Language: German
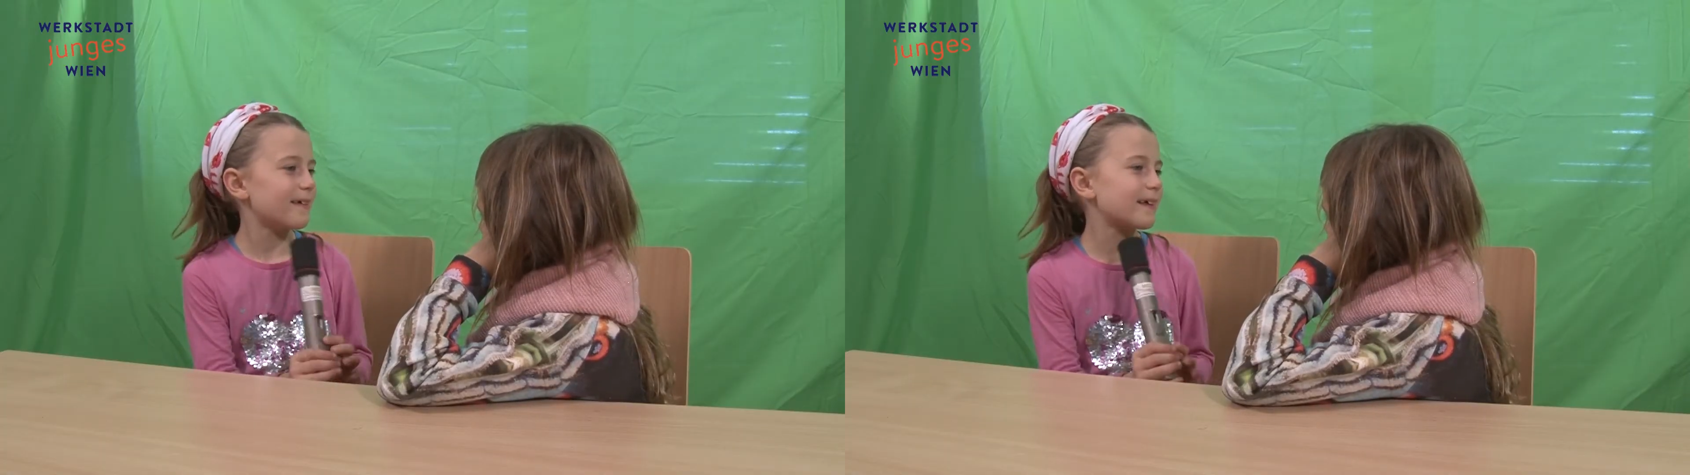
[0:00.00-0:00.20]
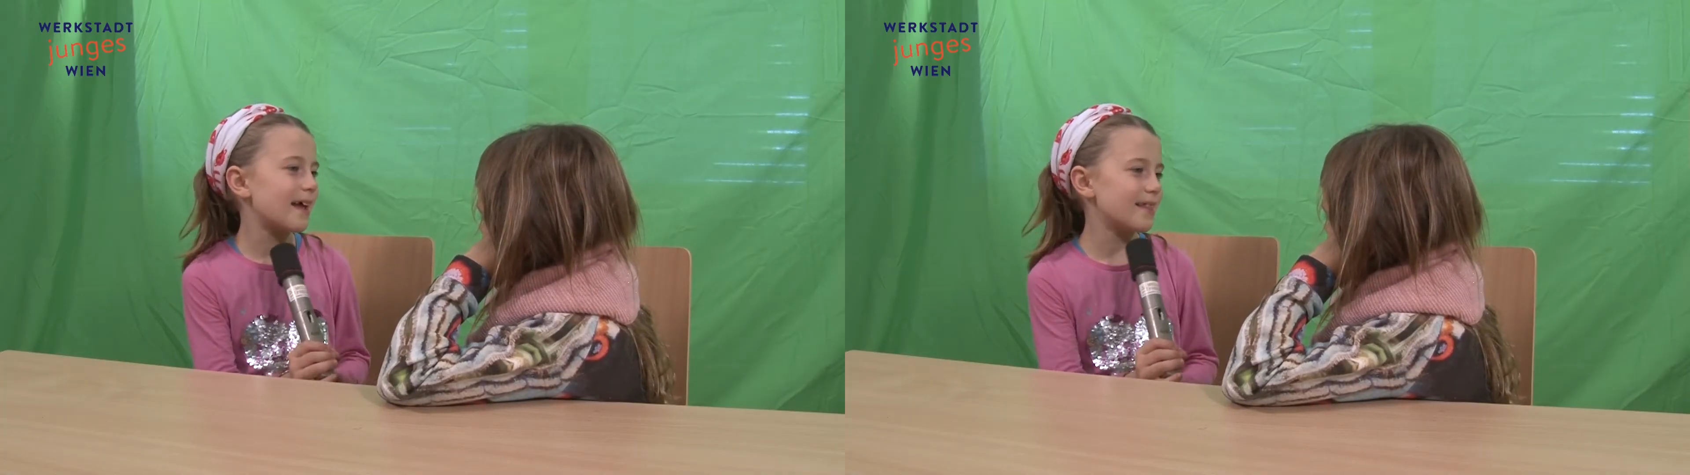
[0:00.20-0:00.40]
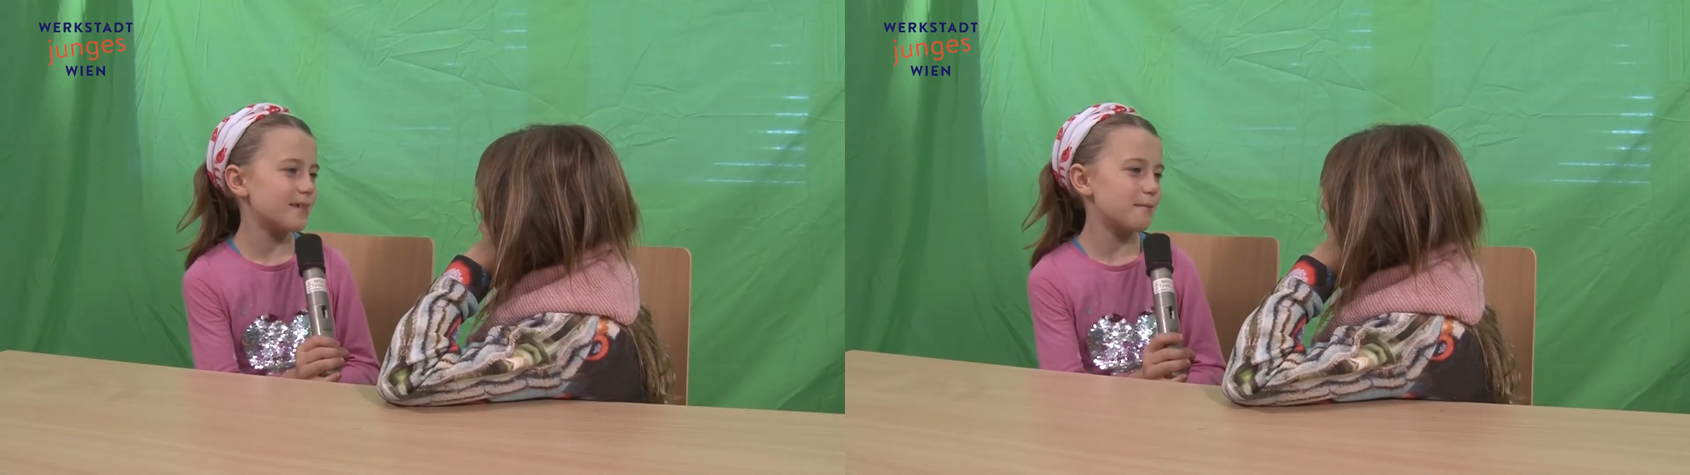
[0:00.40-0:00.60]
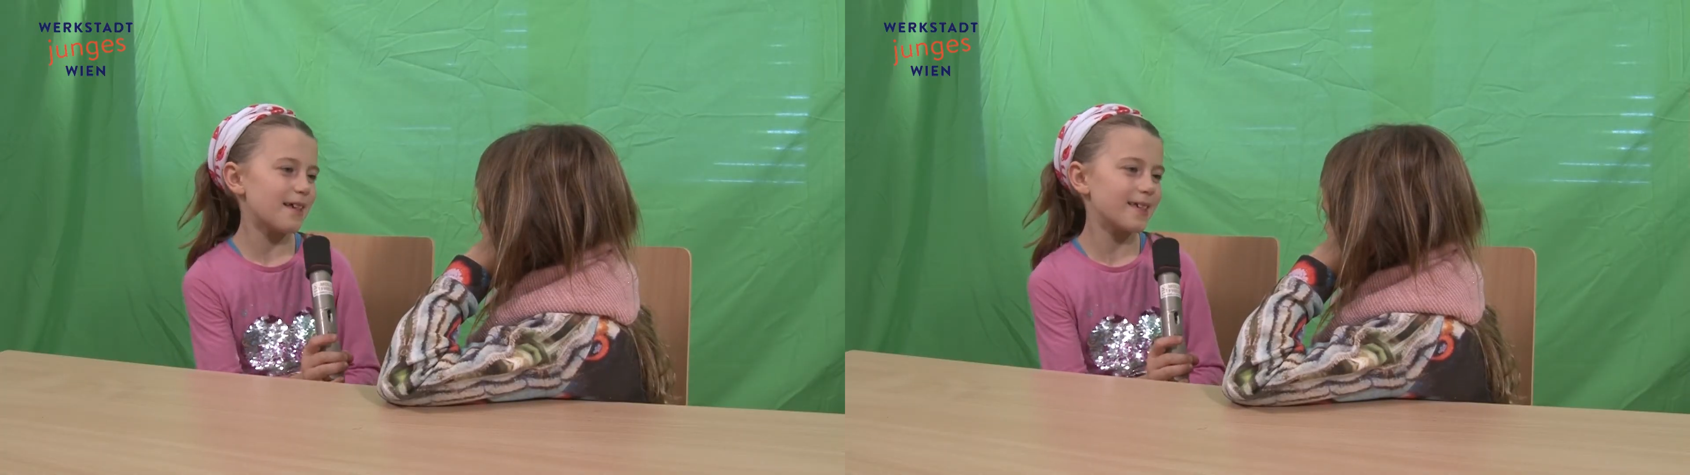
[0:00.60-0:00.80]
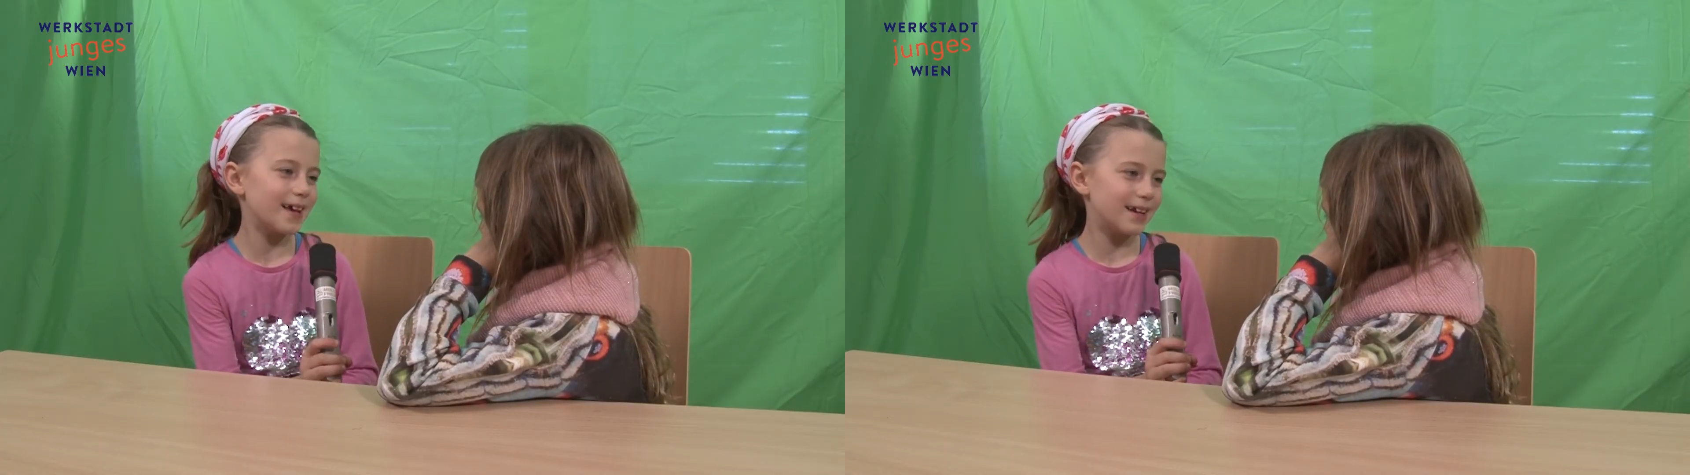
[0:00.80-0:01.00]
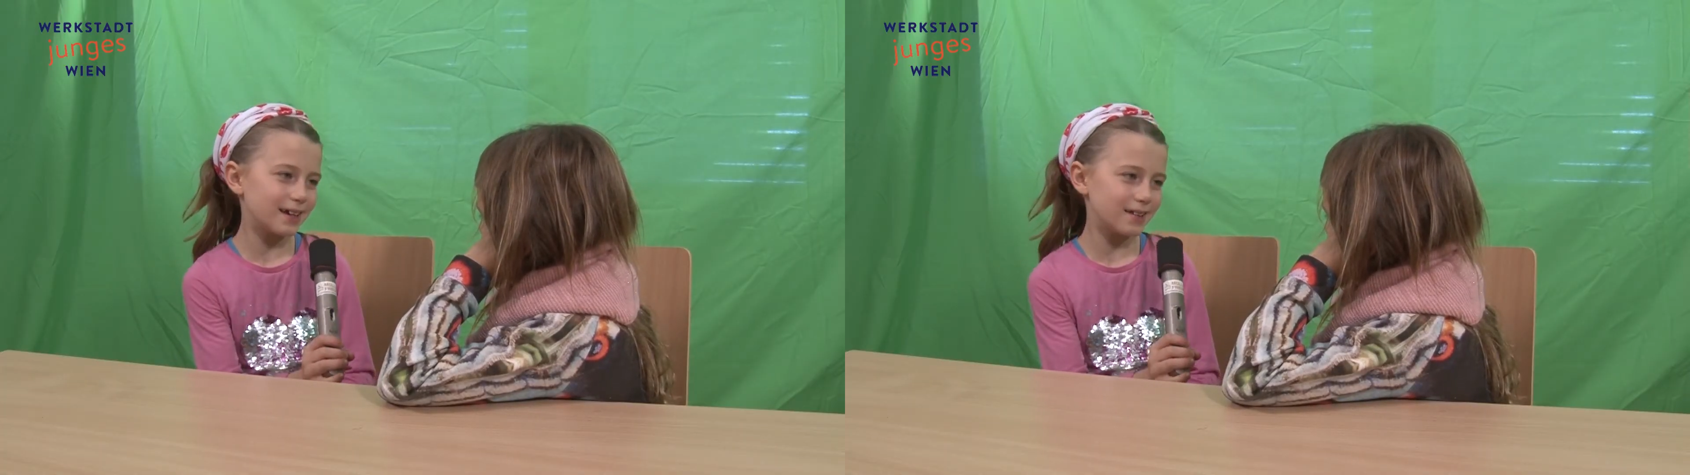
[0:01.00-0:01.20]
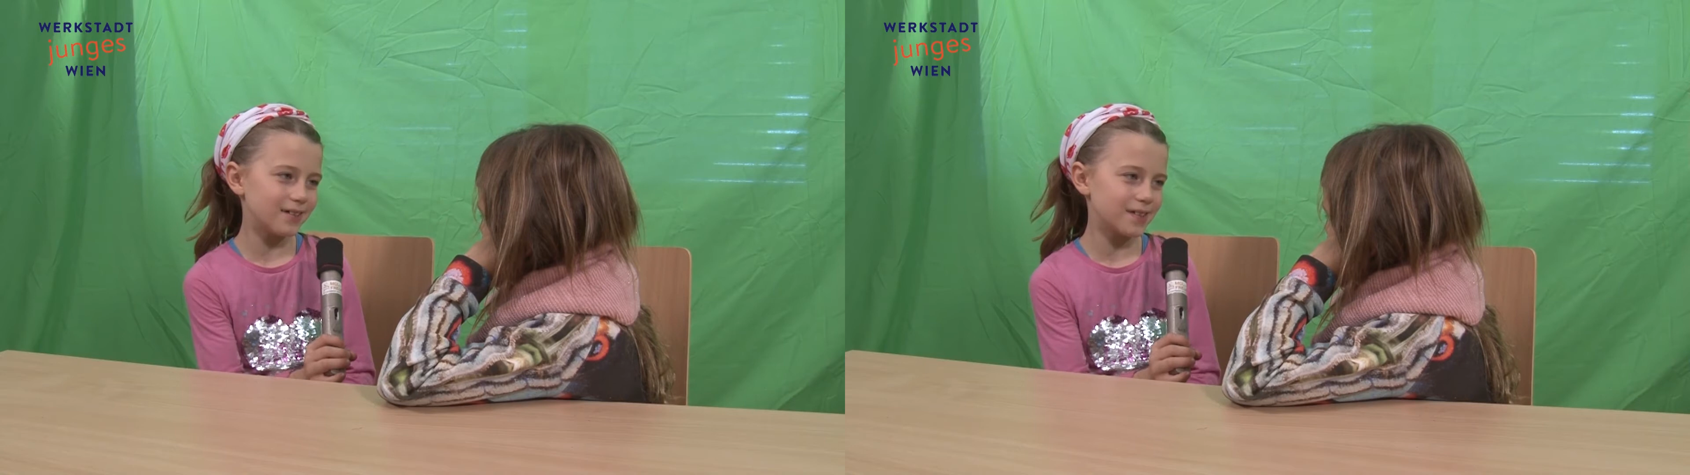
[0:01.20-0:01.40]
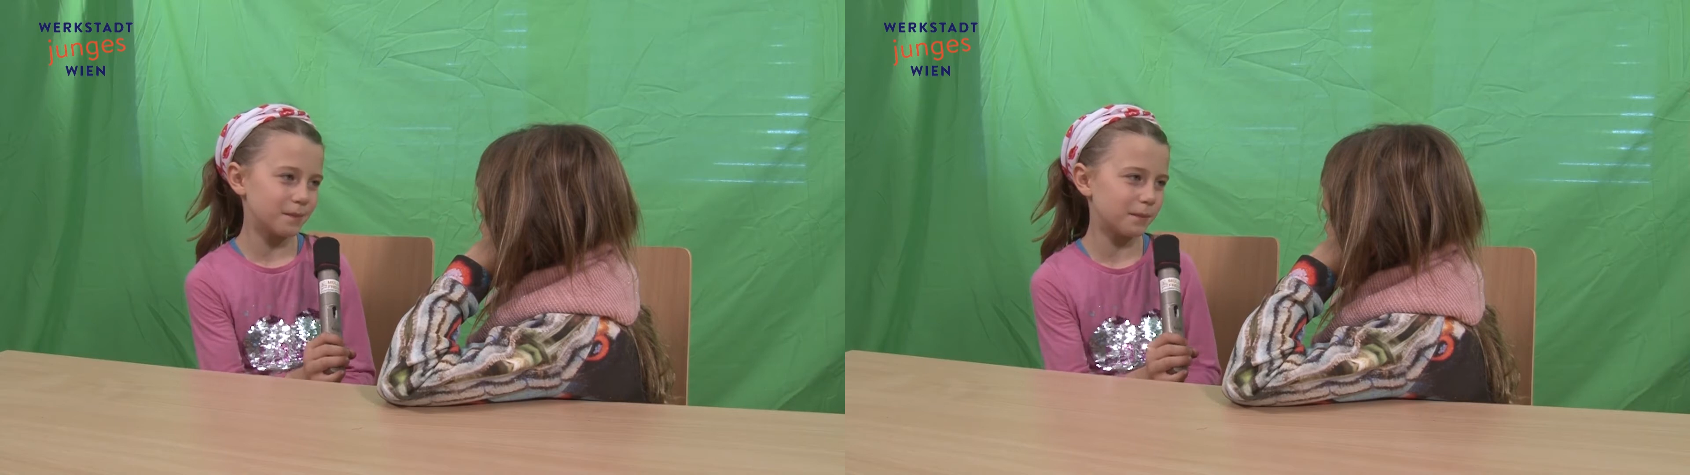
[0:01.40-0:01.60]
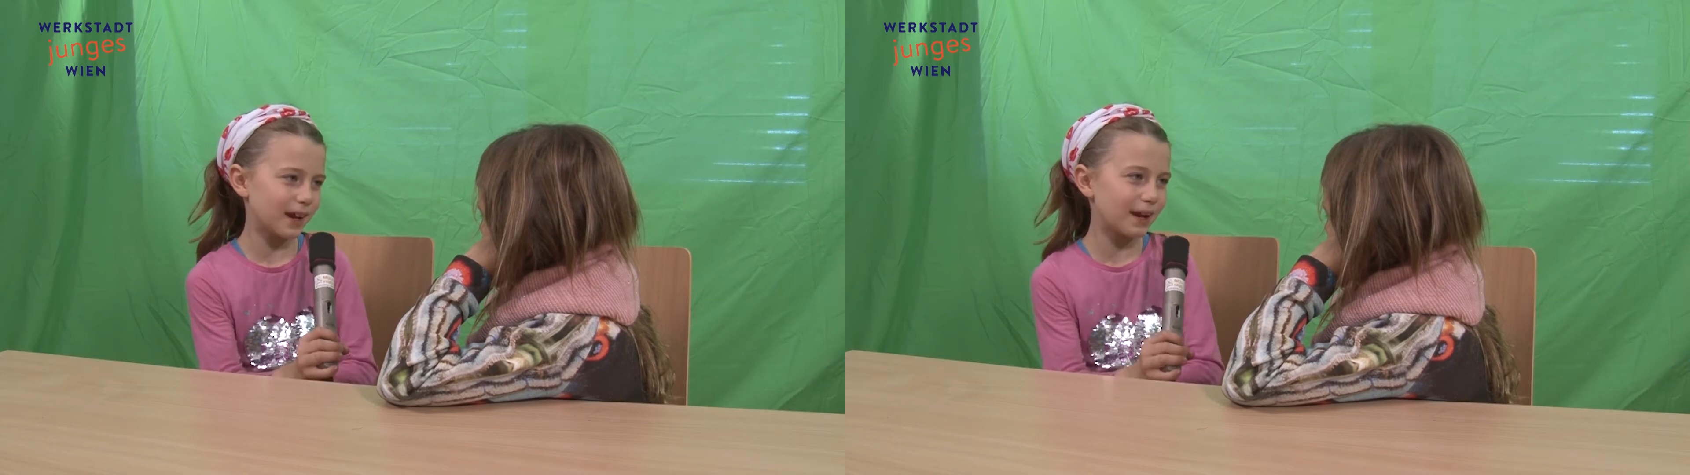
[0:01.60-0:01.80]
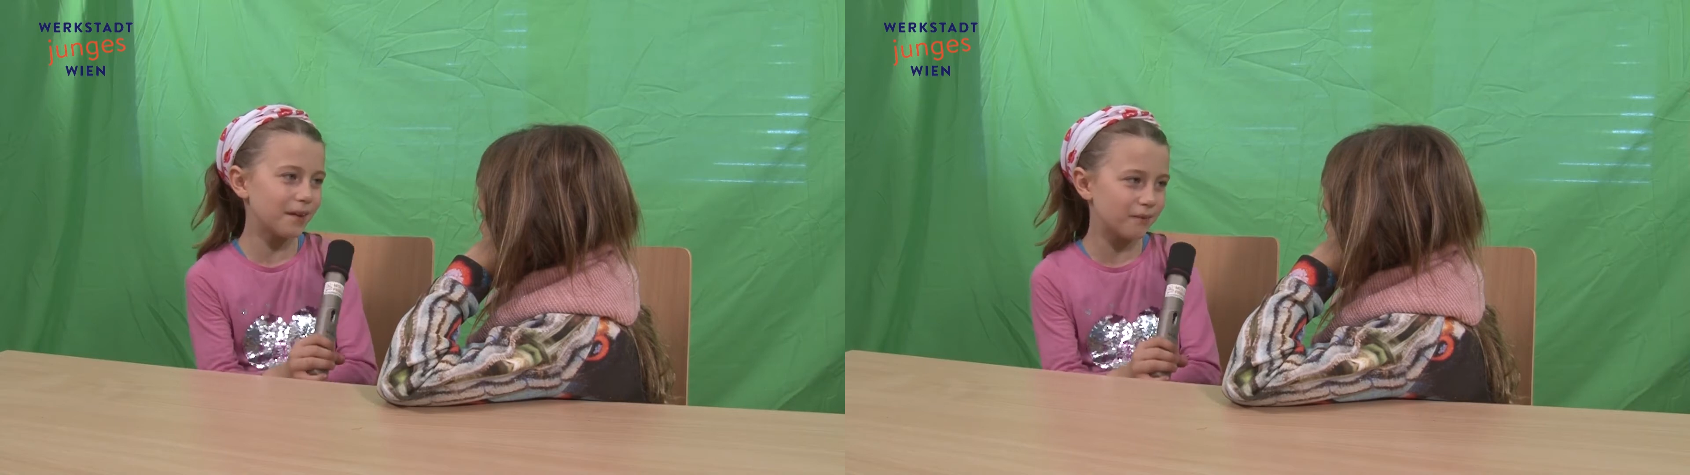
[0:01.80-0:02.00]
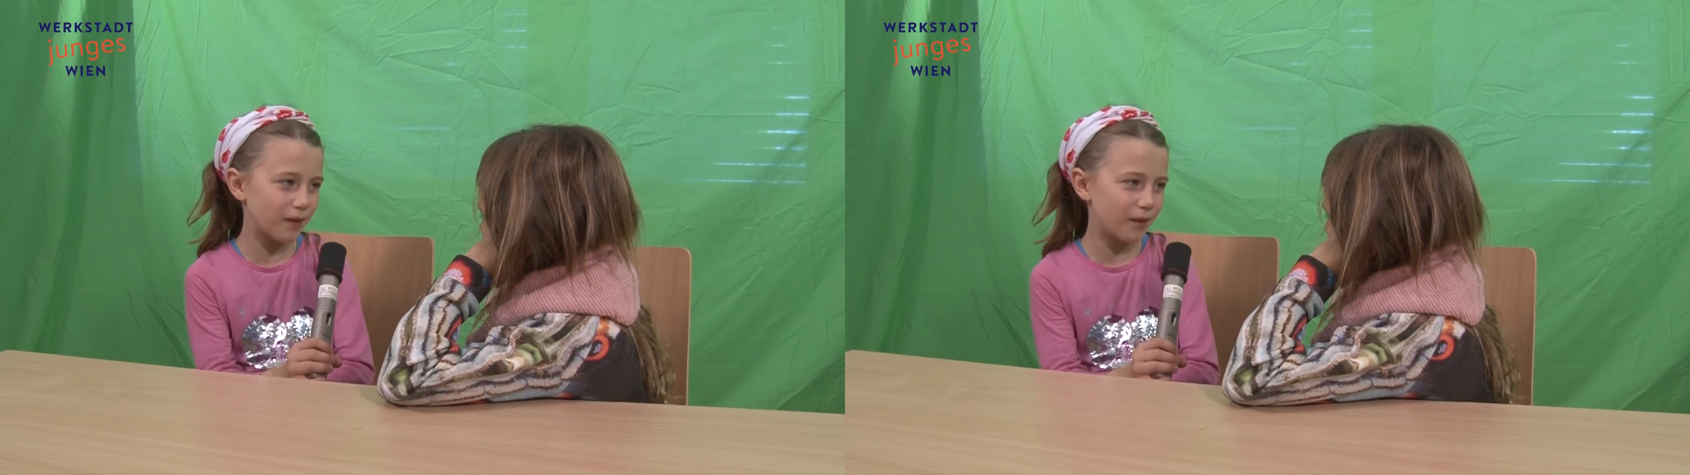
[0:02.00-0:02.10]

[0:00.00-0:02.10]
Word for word: das ganze Wasser nicht nur zum Trinken